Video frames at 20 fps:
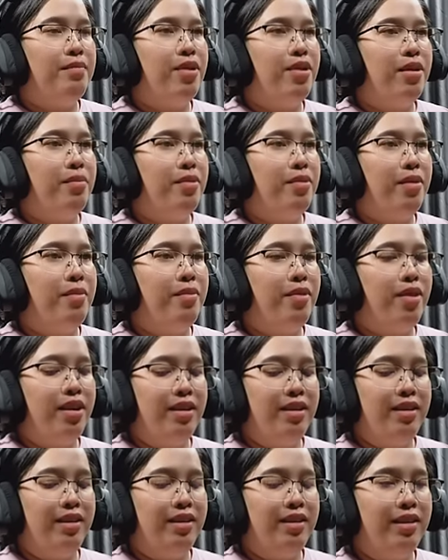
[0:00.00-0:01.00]
ร้อน
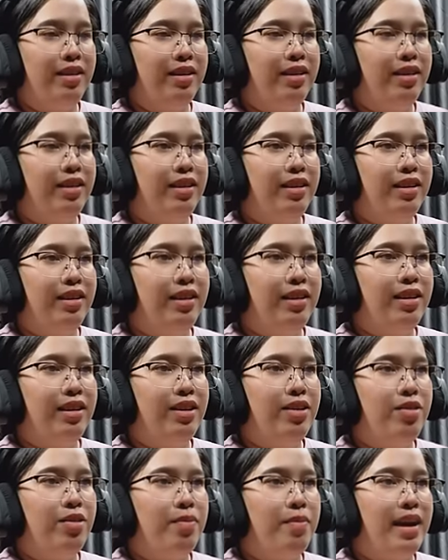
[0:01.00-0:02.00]

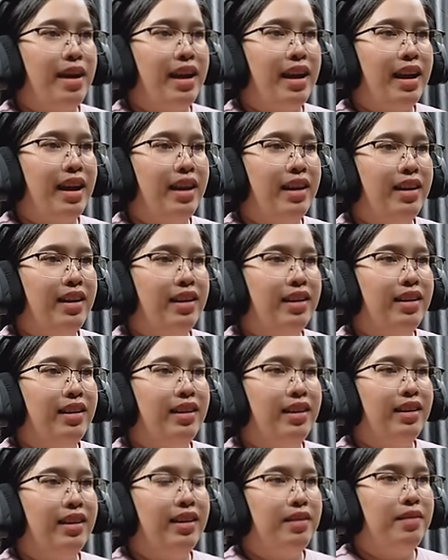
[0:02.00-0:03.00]
โยนไปค่ะ
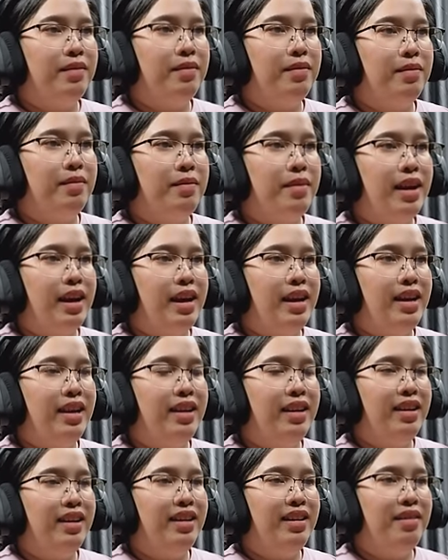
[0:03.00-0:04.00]

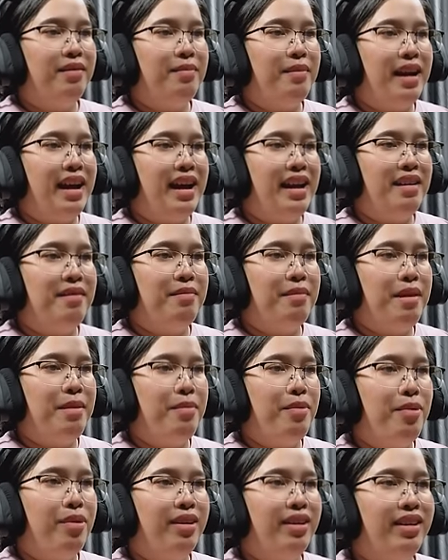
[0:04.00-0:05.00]
ไม่
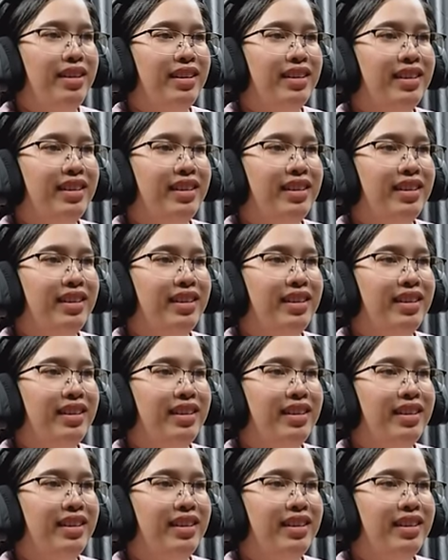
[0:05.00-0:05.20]
หมุน